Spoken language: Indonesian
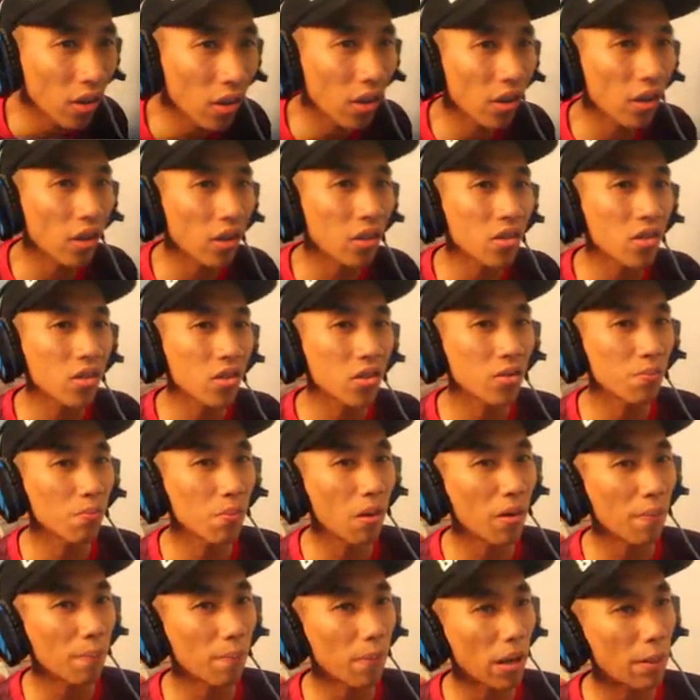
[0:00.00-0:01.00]
Chris,
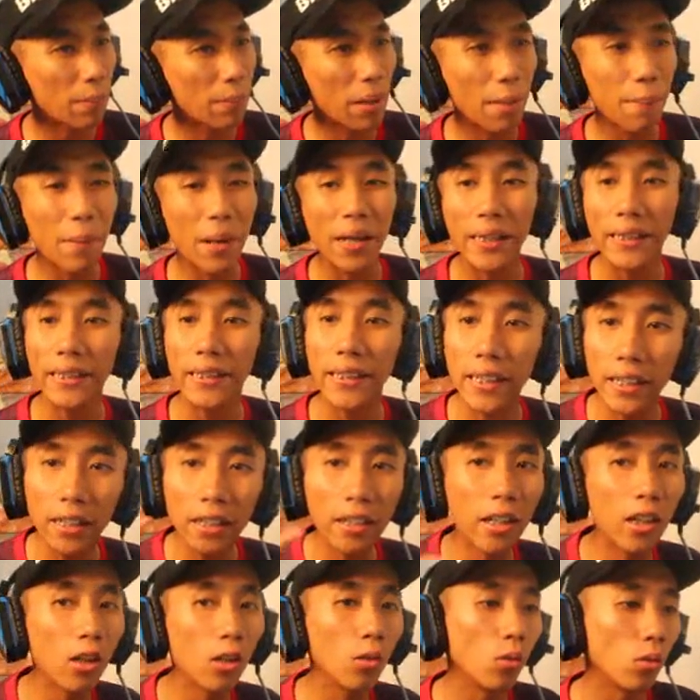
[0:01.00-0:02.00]
PB mania
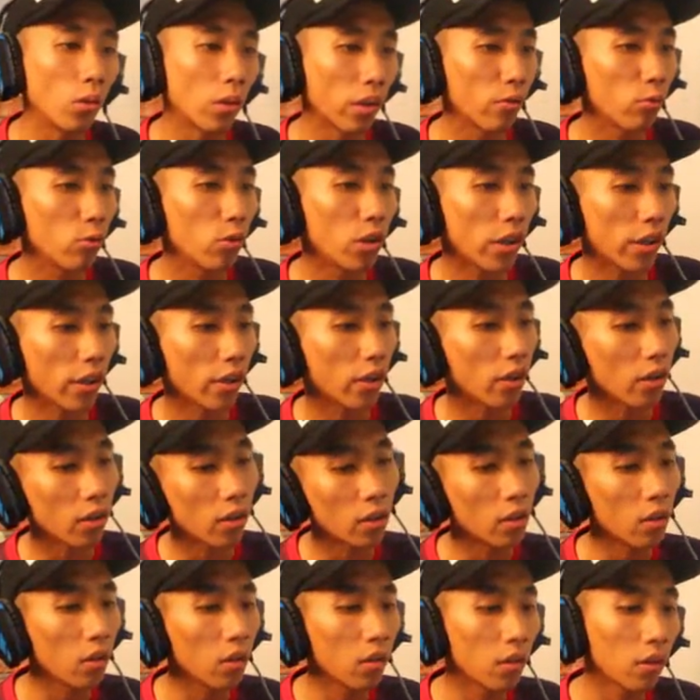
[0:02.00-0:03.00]
nggak lu? Udah kayak
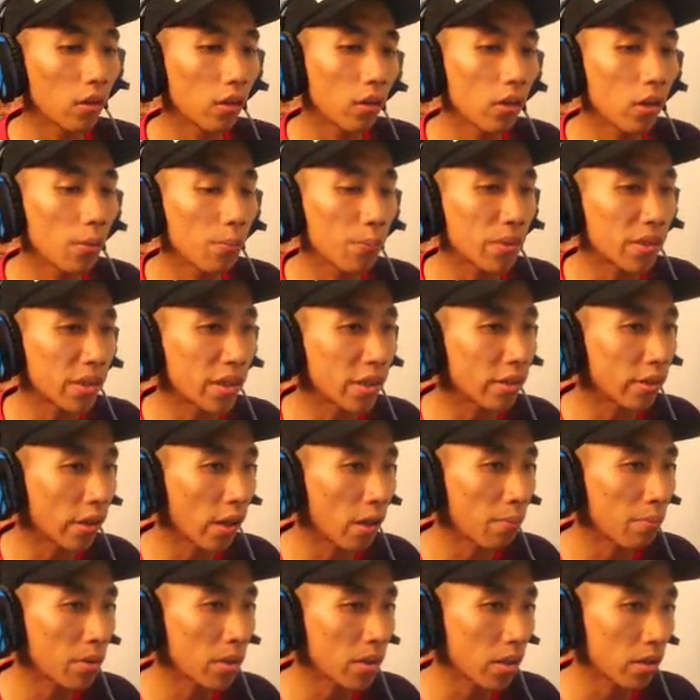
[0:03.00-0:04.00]
ini
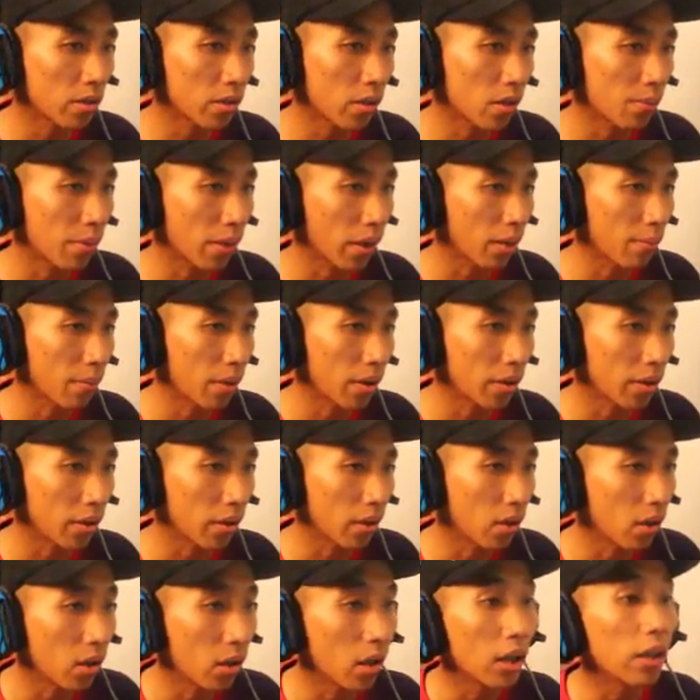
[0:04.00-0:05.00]
pencinta habis anjir pakai
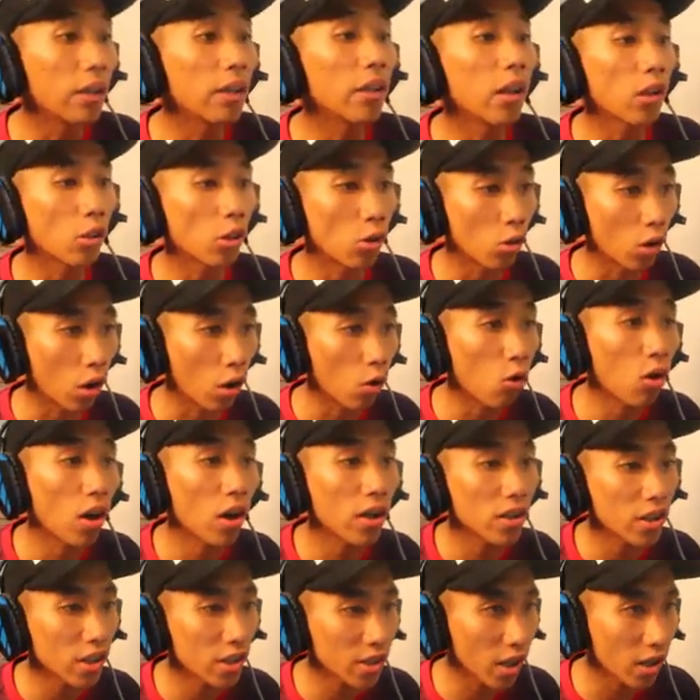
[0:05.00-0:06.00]
mania lihat no kalau
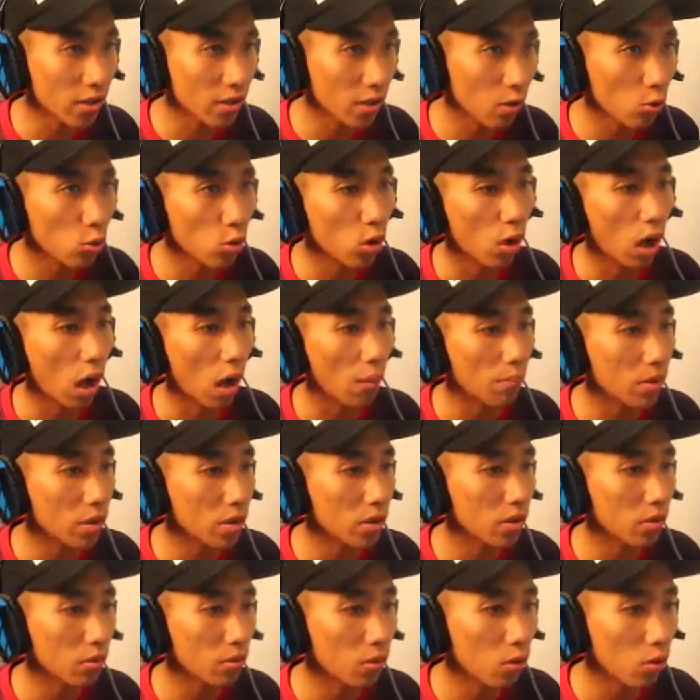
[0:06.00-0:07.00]
nggak ada si Cancan udah habis
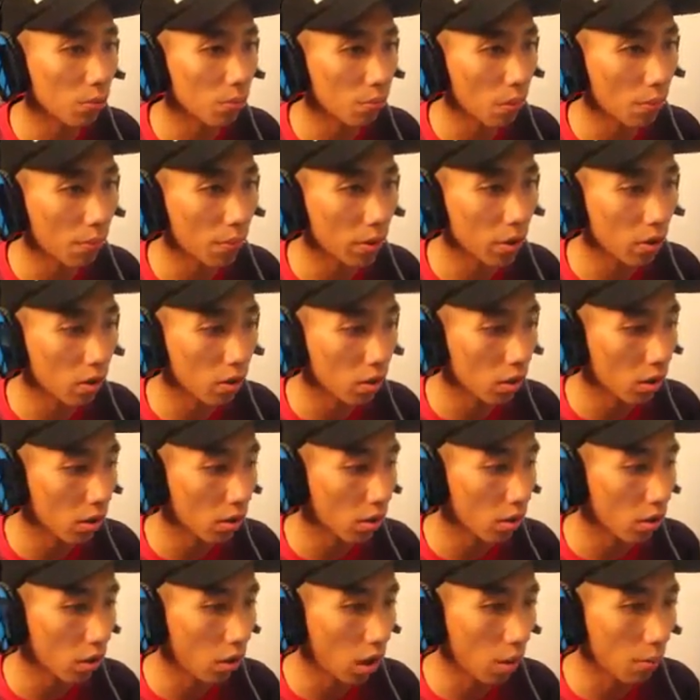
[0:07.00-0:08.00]
nih grup sama dia
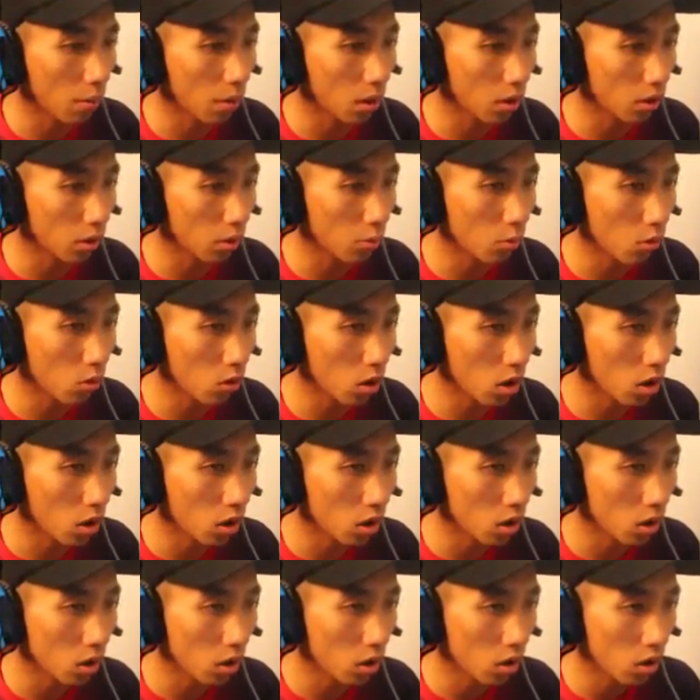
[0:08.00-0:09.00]
sama tim gua
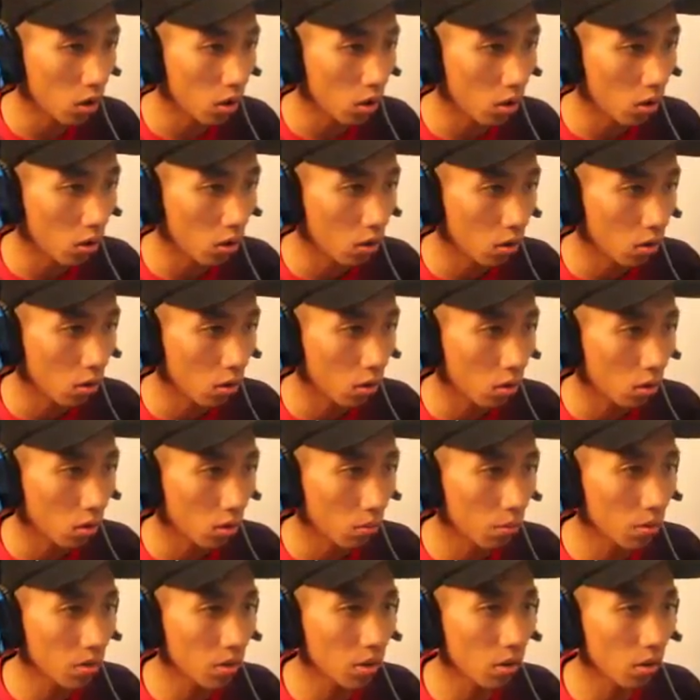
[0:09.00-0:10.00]

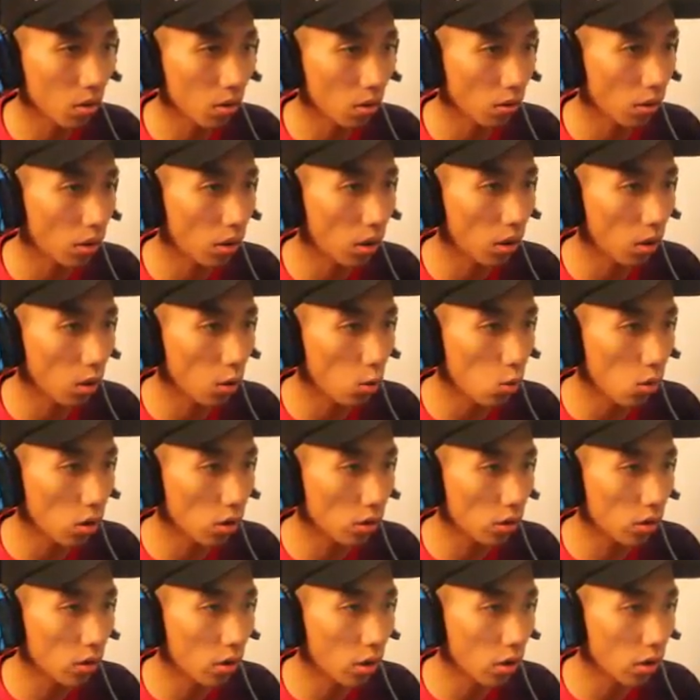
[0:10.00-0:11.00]
masa gila dua
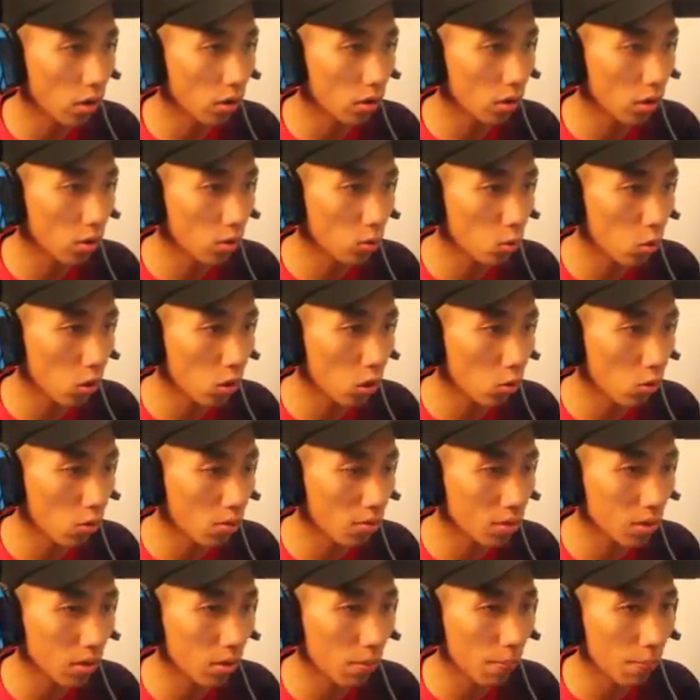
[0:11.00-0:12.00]
tiga yang juara dua
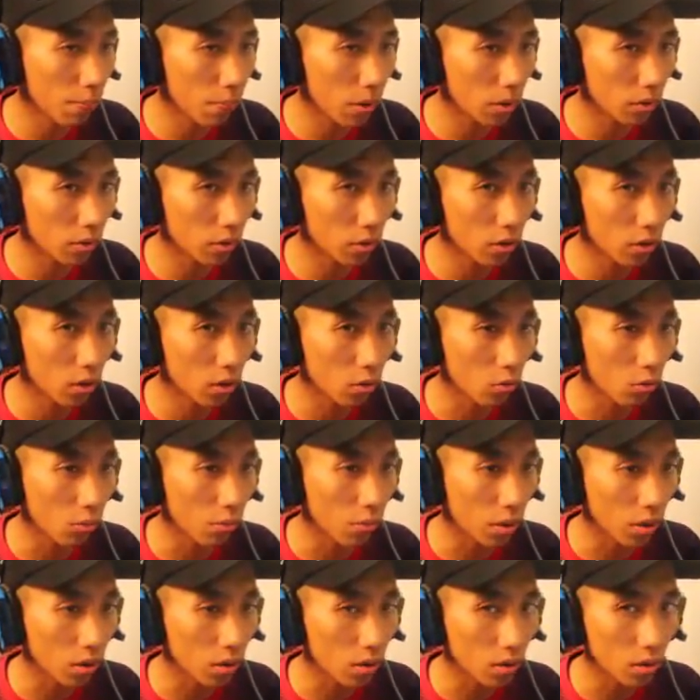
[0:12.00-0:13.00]
masih empat gila
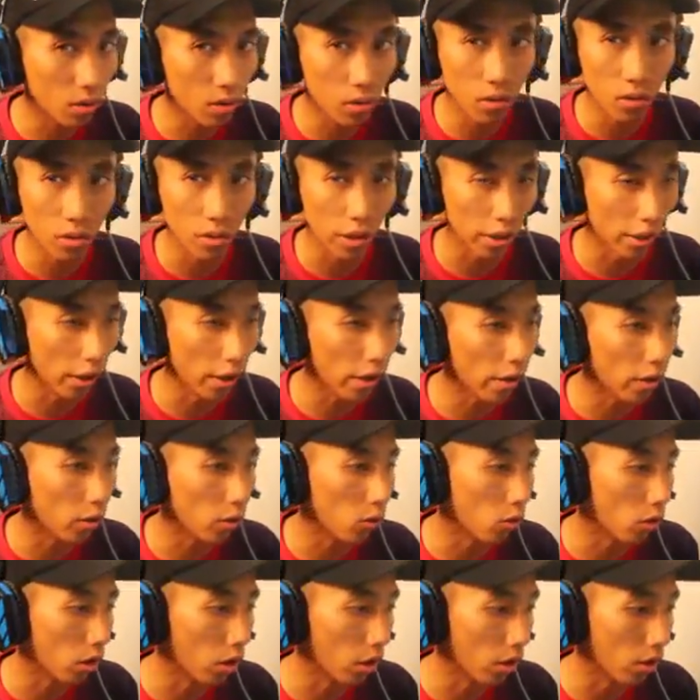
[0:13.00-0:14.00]
gua mah sedeng
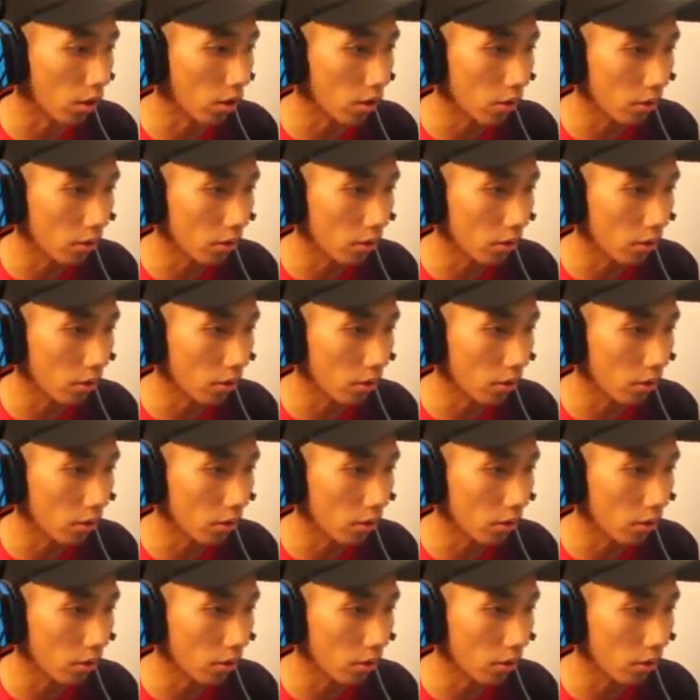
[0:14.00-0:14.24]
tuh orang